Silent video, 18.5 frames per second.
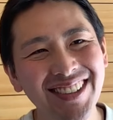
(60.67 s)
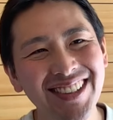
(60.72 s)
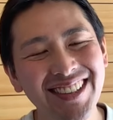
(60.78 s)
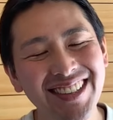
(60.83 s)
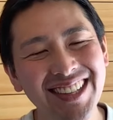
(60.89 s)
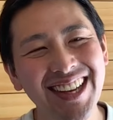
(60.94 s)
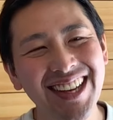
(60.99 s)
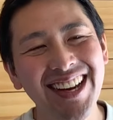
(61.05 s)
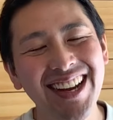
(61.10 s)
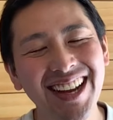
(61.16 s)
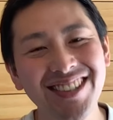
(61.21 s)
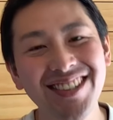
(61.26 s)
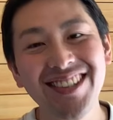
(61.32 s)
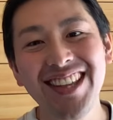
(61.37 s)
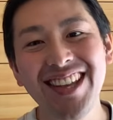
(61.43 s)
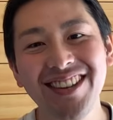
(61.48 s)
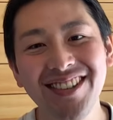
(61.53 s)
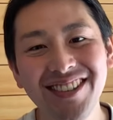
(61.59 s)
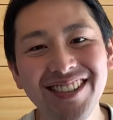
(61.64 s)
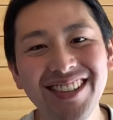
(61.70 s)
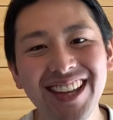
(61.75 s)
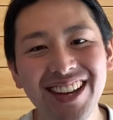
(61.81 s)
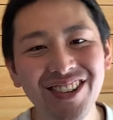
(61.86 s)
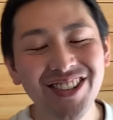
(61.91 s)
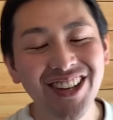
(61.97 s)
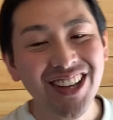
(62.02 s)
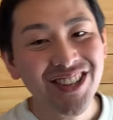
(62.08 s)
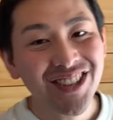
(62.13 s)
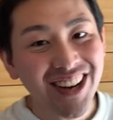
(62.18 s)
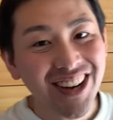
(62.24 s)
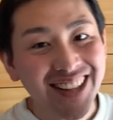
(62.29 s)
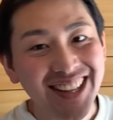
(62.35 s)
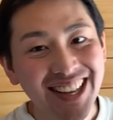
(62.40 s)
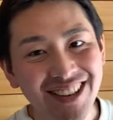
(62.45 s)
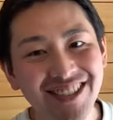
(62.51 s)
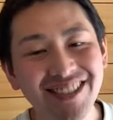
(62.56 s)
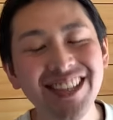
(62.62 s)
力がついていくんだろうとか育っ
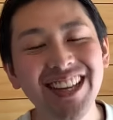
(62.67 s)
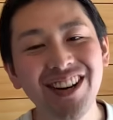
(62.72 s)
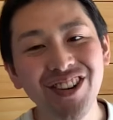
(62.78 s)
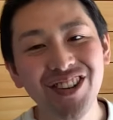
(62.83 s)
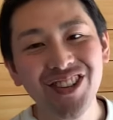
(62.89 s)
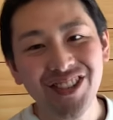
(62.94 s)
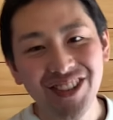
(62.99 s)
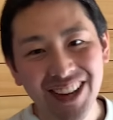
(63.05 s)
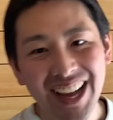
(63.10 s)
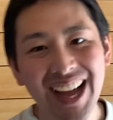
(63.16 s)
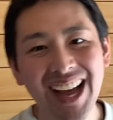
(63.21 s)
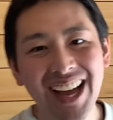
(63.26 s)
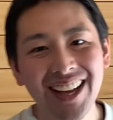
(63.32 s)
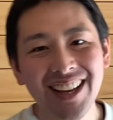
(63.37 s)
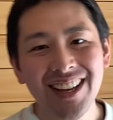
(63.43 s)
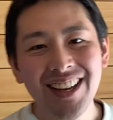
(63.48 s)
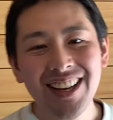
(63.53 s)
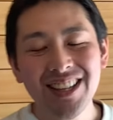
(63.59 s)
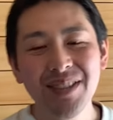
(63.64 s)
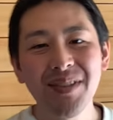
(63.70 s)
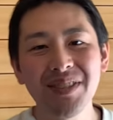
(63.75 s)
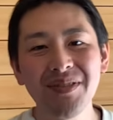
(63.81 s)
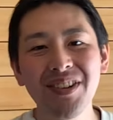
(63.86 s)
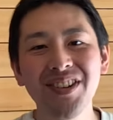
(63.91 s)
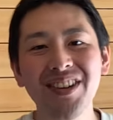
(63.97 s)
ていくんだろうとかそもそも